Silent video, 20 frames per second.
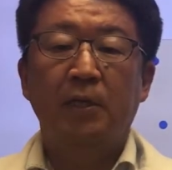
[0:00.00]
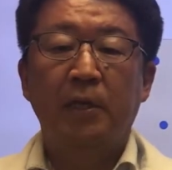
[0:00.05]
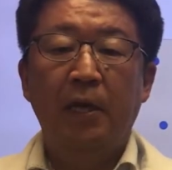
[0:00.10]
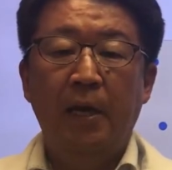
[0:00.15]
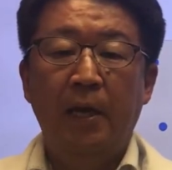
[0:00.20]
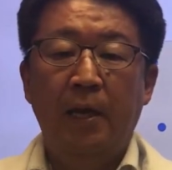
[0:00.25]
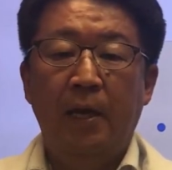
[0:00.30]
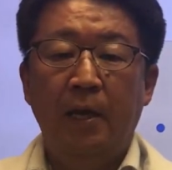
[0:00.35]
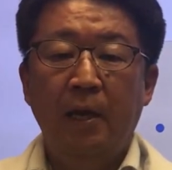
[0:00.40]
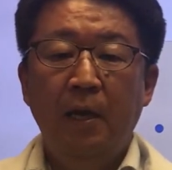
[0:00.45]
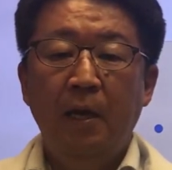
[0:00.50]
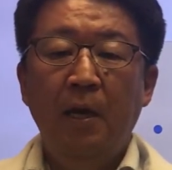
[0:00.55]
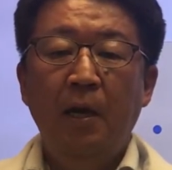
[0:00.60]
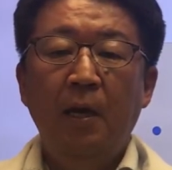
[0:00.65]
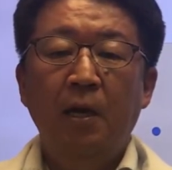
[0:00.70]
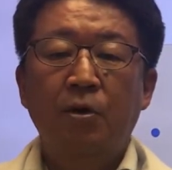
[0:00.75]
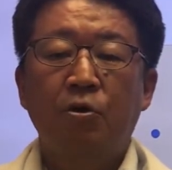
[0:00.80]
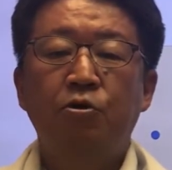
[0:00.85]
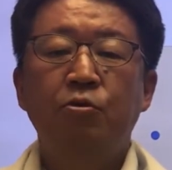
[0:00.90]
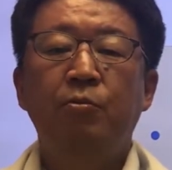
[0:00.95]
で
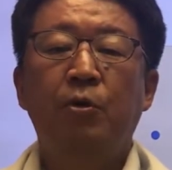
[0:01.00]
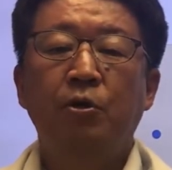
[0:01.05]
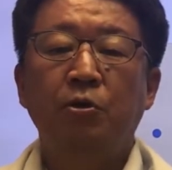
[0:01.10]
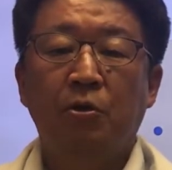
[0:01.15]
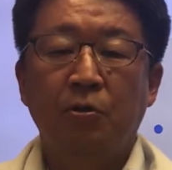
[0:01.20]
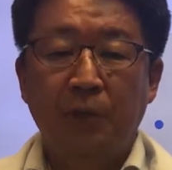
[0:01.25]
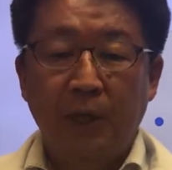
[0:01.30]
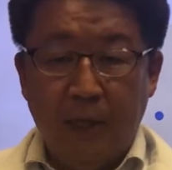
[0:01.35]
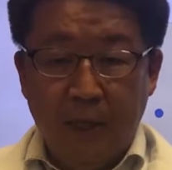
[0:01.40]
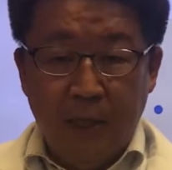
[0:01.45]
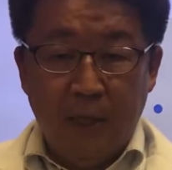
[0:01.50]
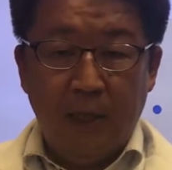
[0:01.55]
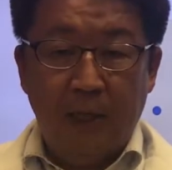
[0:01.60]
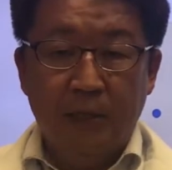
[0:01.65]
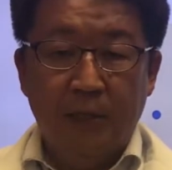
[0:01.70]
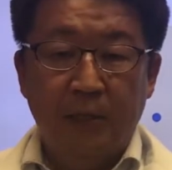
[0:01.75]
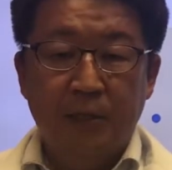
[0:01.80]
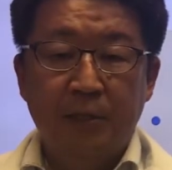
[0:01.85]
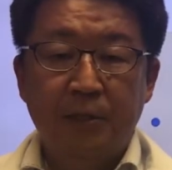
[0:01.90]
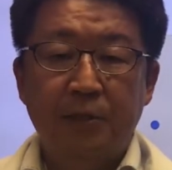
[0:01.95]
雲のでき
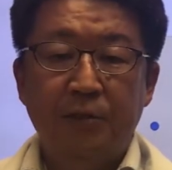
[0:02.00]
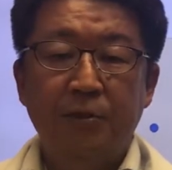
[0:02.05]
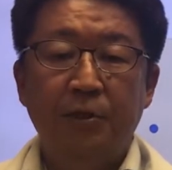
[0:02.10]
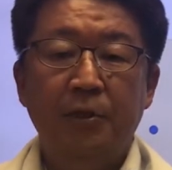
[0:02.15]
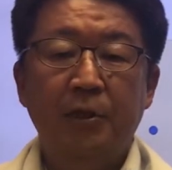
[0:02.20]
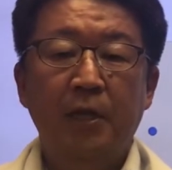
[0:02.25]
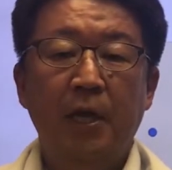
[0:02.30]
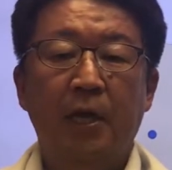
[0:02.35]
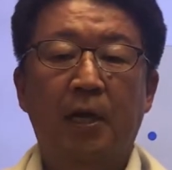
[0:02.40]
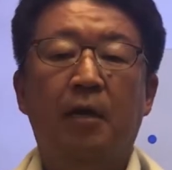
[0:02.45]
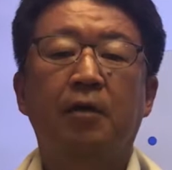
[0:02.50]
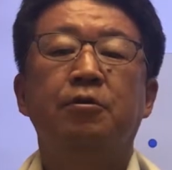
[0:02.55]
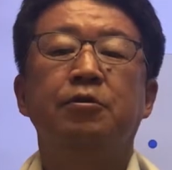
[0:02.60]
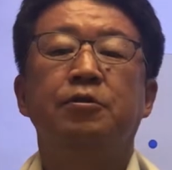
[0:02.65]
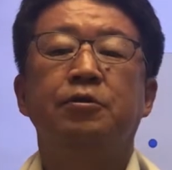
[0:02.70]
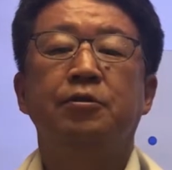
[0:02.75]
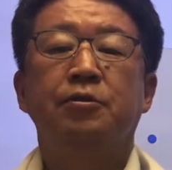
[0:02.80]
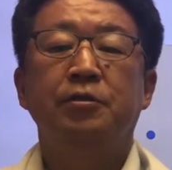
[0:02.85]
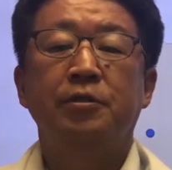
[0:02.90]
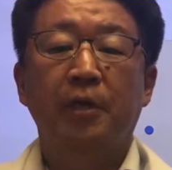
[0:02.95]
方について学
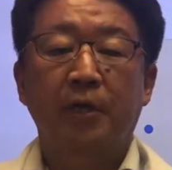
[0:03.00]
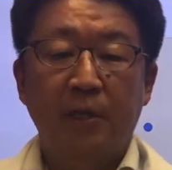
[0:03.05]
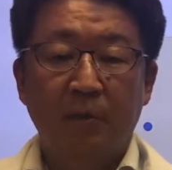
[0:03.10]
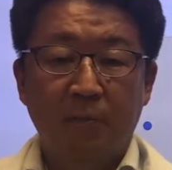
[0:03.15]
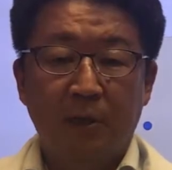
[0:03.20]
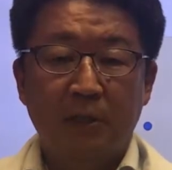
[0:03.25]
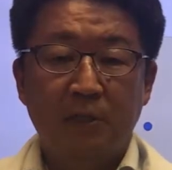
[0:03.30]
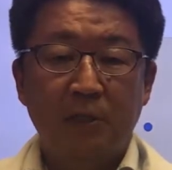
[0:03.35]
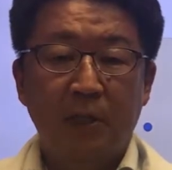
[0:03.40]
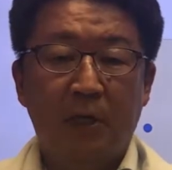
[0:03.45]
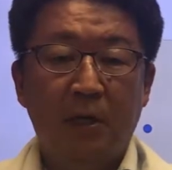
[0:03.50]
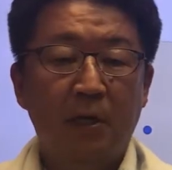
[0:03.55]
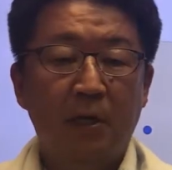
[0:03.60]
習してきました